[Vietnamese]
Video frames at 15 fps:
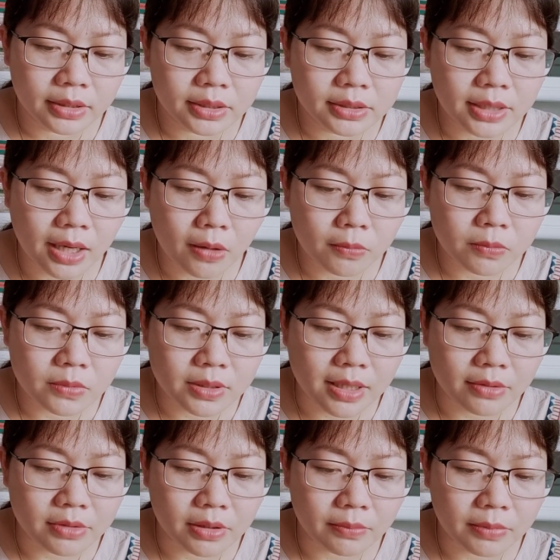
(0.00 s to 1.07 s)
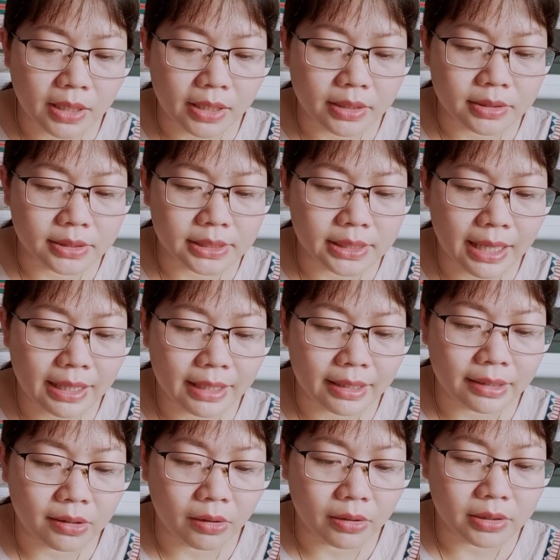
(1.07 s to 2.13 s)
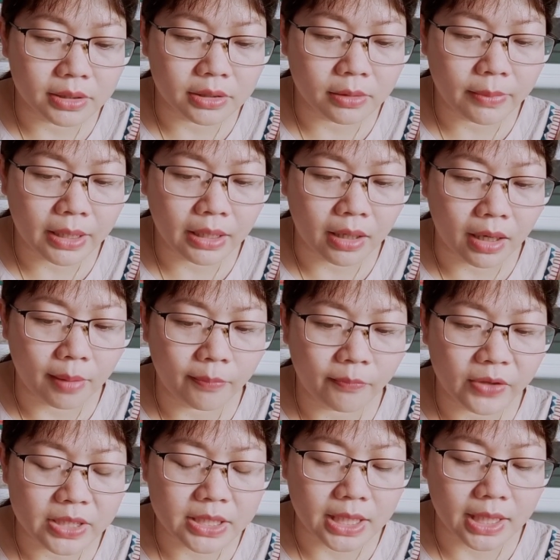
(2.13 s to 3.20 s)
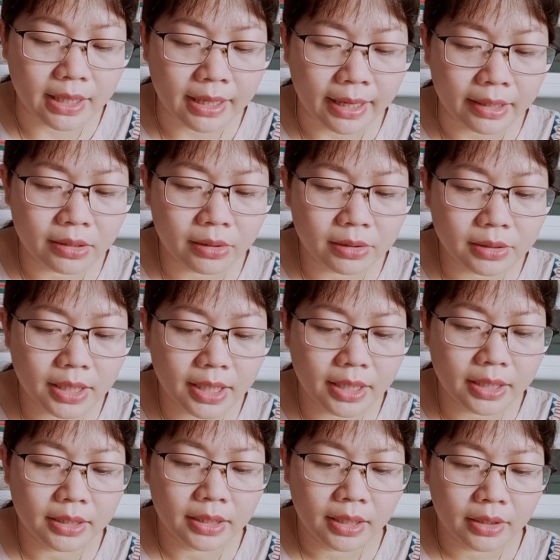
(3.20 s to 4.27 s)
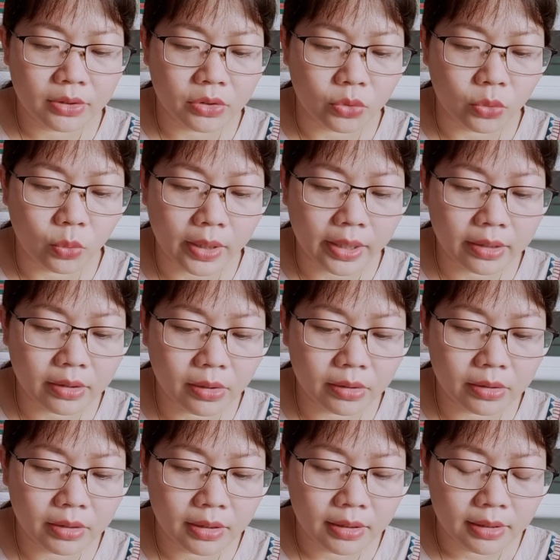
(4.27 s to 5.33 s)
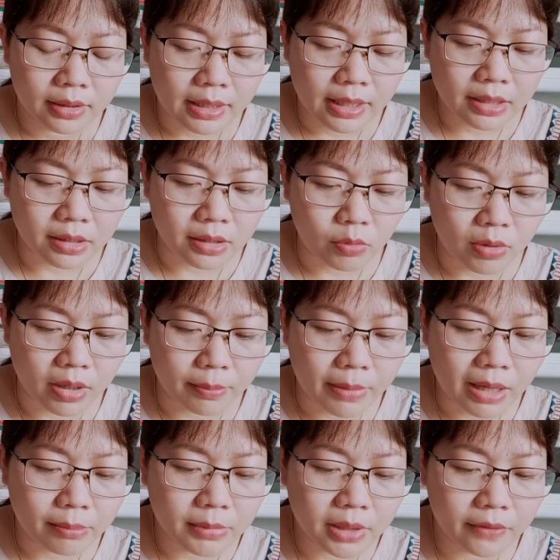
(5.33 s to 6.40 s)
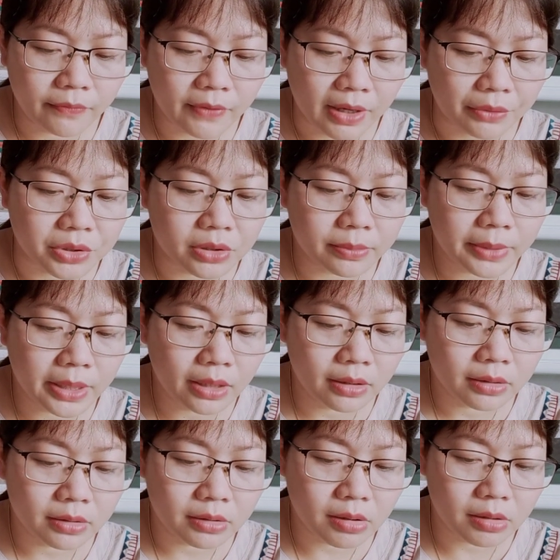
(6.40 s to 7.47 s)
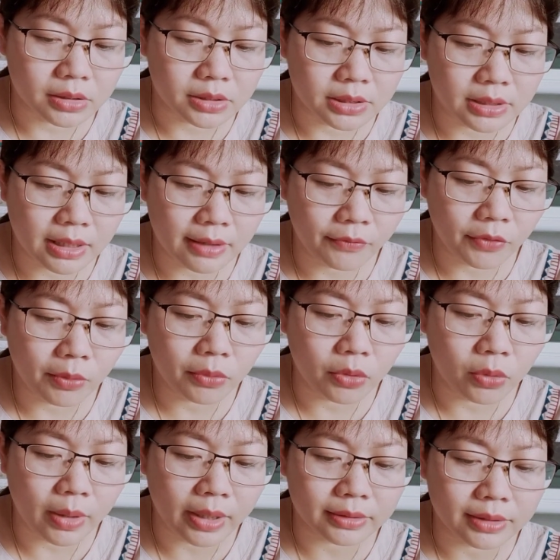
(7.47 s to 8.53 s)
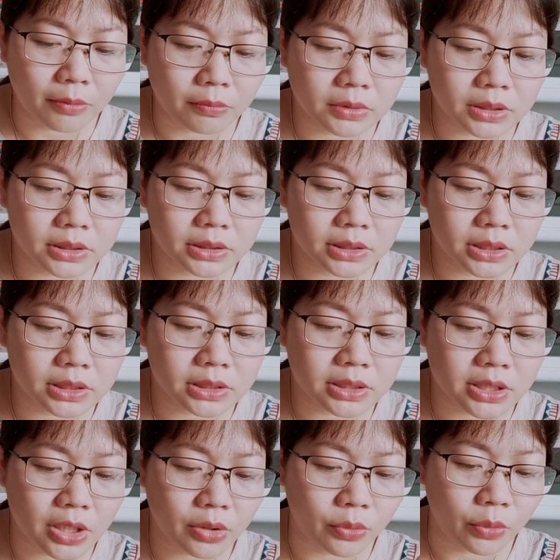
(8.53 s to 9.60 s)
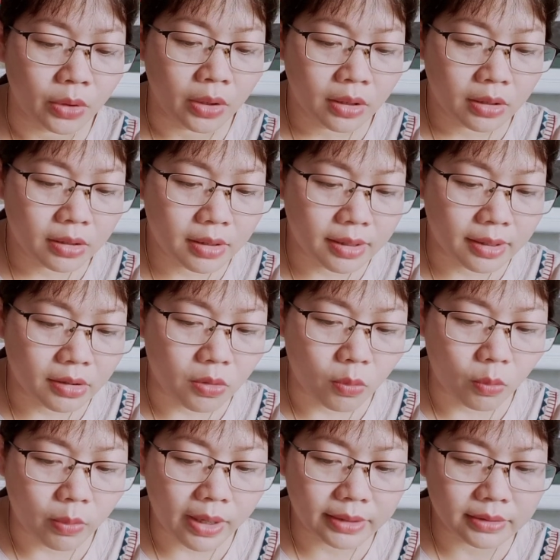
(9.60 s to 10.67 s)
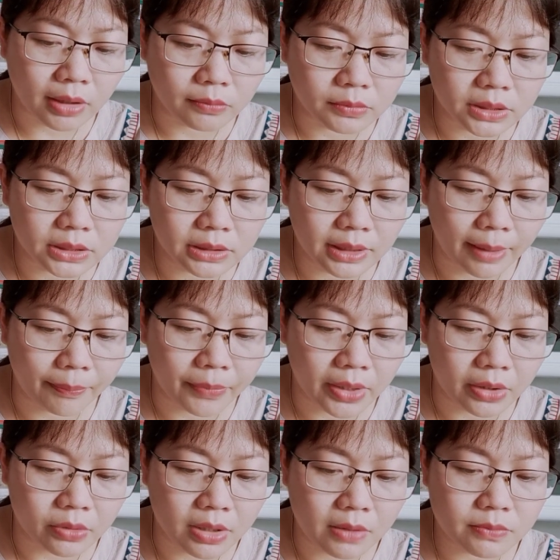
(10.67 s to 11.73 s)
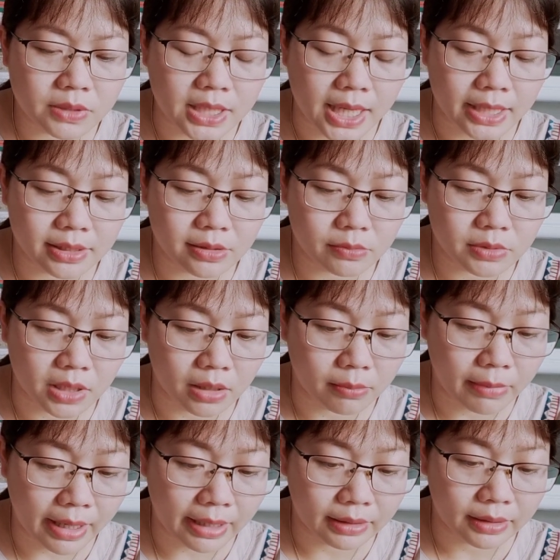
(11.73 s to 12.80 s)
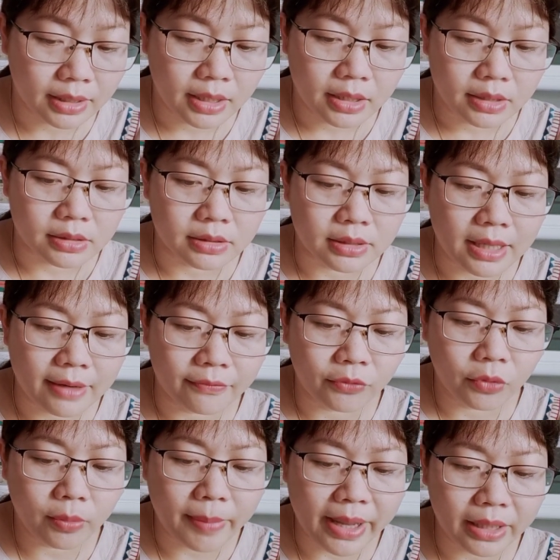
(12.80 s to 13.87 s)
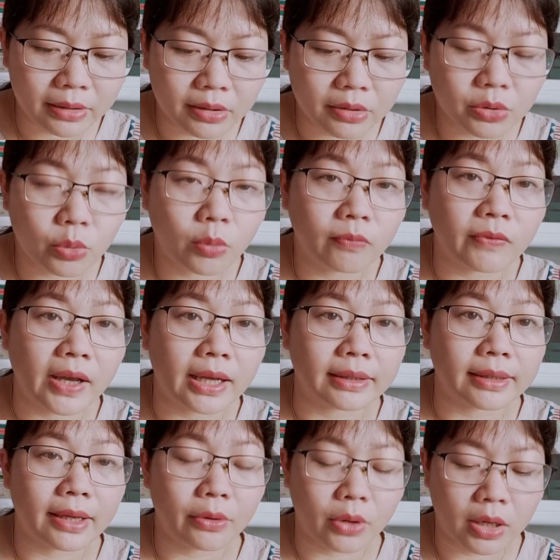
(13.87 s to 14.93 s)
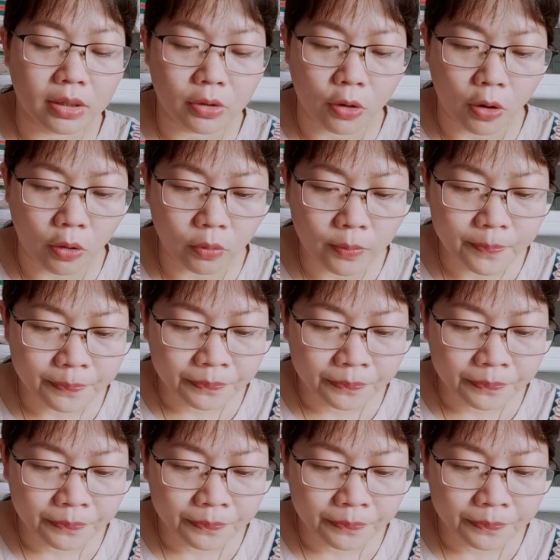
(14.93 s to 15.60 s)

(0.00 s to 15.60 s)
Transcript: thưa ông sao trong này người ta lại gọi ngựa bằng cọp và sợ hãi nó thế chủ quán nói anh ở ngoài bắc mới vào chưa biết con ngựa này vốn của quan thống tướng đương triều nó đã cùng quan thống tướng lập nhiều công trạng trong trận mạc được nhà vua ban cho chuông vàng đeo ở cổ